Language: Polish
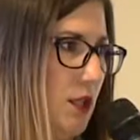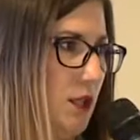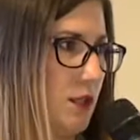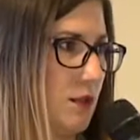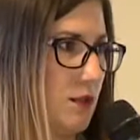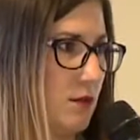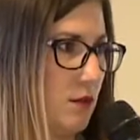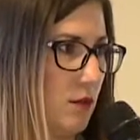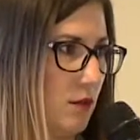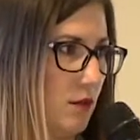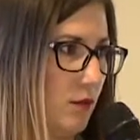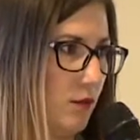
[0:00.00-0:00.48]

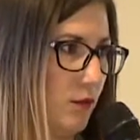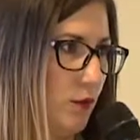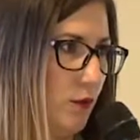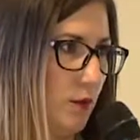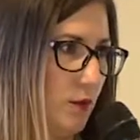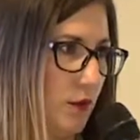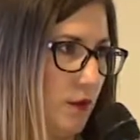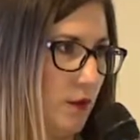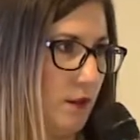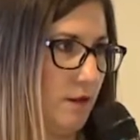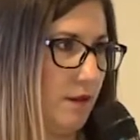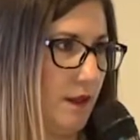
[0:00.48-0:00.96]
jest to
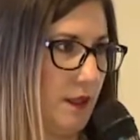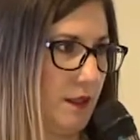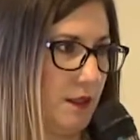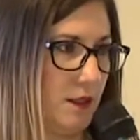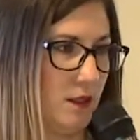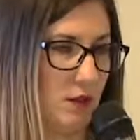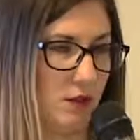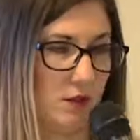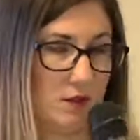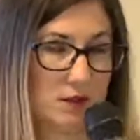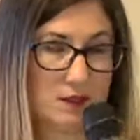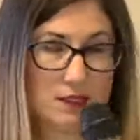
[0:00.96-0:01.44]

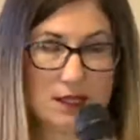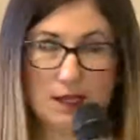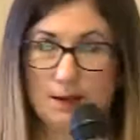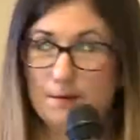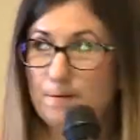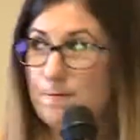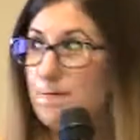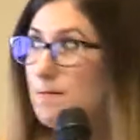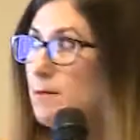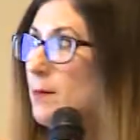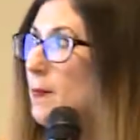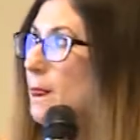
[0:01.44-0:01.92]
2000.
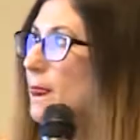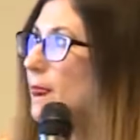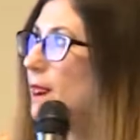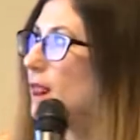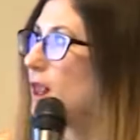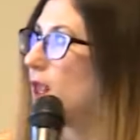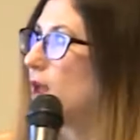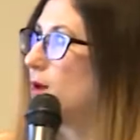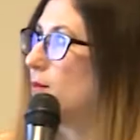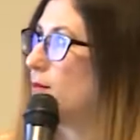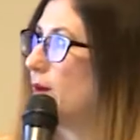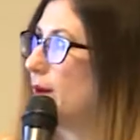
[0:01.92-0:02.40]

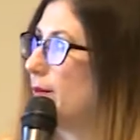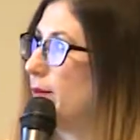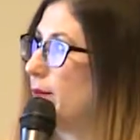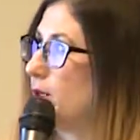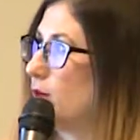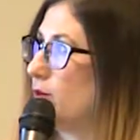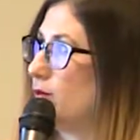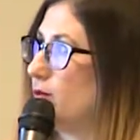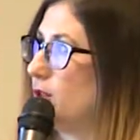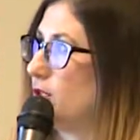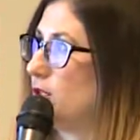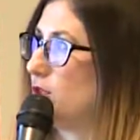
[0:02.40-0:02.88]
Mamy
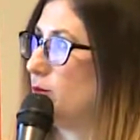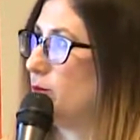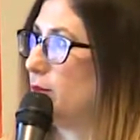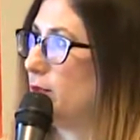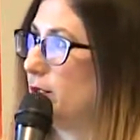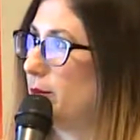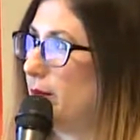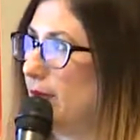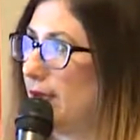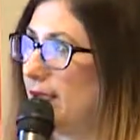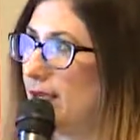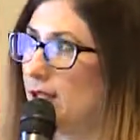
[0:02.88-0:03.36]
również
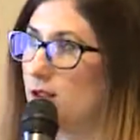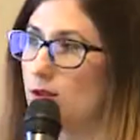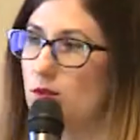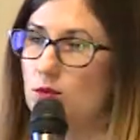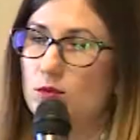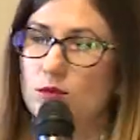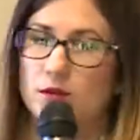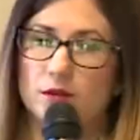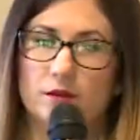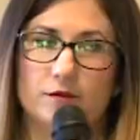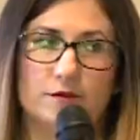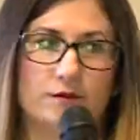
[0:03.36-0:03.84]
Bitbucket,
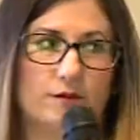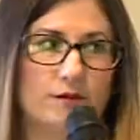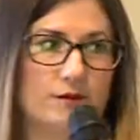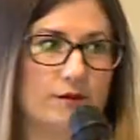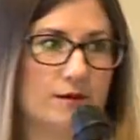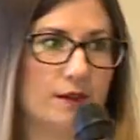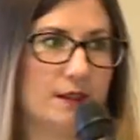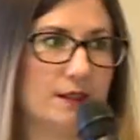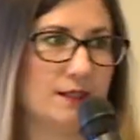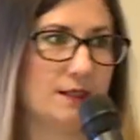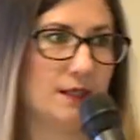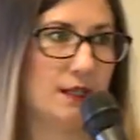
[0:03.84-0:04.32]
który w
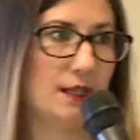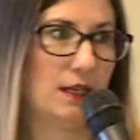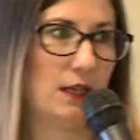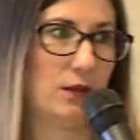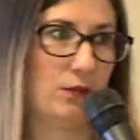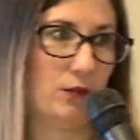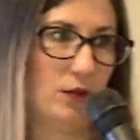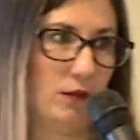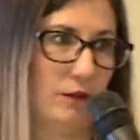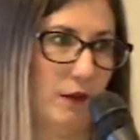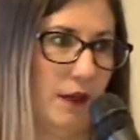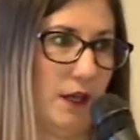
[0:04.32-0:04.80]
wersji
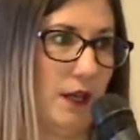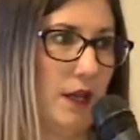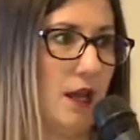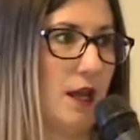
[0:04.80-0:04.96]
cloudowej